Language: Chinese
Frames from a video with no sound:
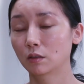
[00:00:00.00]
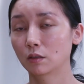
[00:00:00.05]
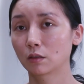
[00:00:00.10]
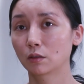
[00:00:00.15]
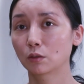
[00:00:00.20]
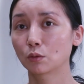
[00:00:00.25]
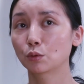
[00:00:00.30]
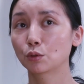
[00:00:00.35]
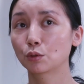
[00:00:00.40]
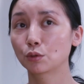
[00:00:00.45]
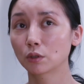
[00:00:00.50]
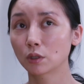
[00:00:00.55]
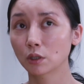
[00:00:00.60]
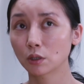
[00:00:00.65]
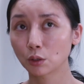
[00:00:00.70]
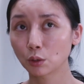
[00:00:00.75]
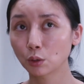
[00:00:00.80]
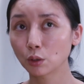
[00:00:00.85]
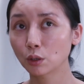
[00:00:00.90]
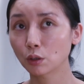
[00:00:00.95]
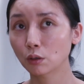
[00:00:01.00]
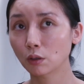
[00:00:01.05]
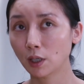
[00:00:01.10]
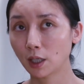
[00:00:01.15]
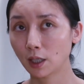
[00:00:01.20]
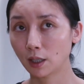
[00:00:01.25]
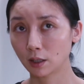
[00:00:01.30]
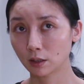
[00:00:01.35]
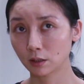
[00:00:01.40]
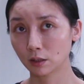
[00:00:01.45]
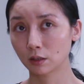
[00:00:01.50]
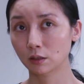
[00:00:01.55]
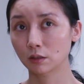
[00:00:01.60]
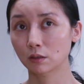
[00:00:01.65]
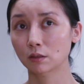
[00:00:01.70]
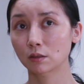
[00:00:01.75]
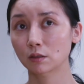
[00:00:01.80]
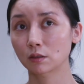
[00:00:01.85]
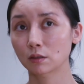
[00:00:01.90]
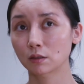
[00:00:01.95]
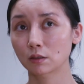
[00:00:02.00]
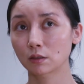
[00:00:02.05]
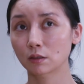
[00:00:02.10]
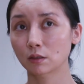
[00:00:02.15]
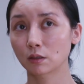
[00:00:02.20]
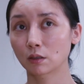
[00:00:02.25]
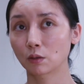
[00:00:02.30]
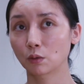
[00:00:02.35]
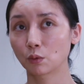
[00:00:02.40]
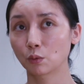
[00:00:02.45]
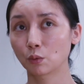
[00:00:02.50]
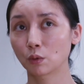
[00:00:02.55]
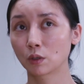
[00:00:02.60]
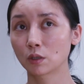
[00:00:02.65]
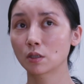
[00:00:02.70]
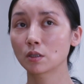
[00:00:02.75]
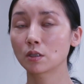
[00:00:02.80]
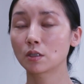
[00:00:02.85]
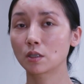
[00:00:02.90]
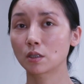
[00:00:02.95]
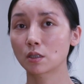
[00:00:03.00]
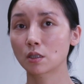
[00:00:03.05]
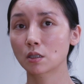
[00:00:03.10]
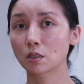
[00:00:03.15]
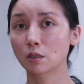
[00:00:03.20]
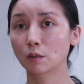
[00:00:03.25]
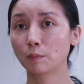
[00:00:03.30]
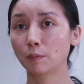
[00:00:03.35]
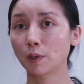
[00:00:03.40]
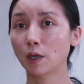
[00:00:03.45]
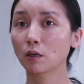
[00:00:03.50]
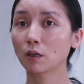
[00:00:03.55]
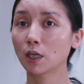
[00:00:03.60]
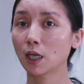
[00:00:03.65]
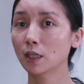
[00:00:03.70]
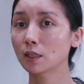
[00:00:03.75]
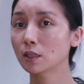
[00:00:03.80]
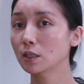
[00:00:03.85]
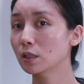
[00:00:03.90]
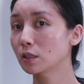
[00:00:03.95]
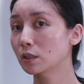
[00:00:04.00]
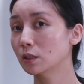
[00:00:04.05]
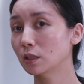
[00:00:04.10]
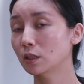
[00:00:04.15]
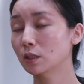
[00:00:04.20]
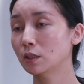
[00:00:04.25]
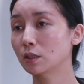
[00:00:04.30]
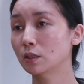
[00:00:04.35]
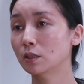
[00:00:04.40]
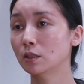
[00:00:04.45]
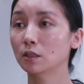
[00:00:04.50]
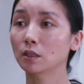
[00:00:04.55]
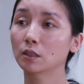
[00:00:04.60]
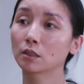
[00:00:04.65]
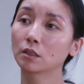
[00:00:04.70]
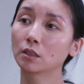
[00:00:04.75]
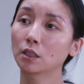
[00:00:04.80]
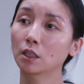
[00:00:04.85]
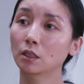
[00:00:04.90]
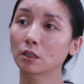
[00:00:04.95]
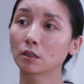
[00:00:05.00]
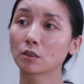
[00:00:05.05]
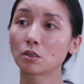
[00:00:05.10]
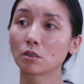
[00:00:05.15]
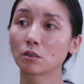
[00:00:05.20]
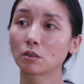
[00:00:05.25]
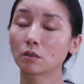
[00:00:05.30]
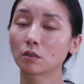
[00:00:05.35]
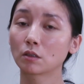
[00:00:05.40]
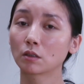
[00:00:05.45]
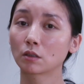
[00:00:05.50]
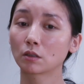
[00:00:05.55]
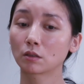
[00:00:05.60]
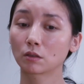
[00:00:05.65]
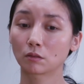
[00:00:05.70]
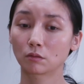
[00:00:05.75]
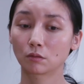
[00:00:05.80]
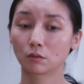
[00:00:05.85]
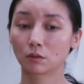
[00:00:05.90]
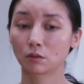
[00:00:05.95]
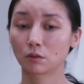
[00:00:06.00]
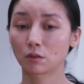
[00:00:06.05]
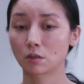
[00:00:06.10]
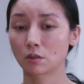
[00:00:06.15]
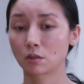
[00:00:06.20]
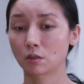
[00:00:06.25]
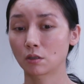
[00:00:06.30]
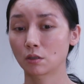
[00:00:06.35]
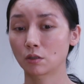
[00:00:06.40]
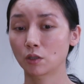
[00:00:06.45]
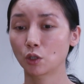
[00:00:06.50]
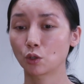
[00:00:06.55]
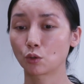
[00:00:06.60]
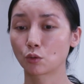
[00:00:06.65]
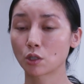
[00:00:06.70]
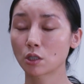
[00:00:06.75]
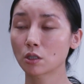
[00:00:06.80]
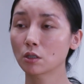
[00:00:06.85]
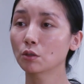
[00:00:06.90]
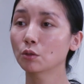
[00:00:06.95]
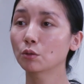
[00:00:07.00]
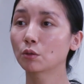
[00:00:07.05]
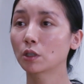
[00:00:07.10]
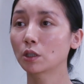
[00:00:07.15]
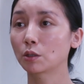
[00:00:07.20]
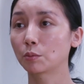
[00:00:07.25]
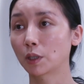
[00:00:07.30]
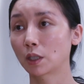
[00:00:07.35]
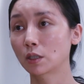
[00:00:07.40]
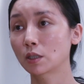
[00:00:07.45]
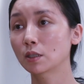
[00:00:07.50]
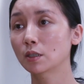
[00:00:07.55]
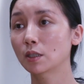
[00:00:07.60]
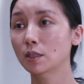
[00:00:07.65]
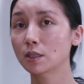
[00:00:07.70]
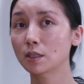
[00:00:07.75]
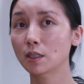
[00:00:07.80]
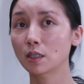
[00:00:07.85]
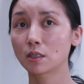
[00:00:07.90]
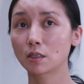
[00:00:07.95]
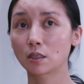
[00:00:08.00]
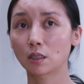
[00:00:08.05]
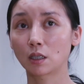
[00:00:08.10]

嗯，我觉得绘画，我自己是抛开这些一切的那个呃，就是这种生活里边这些现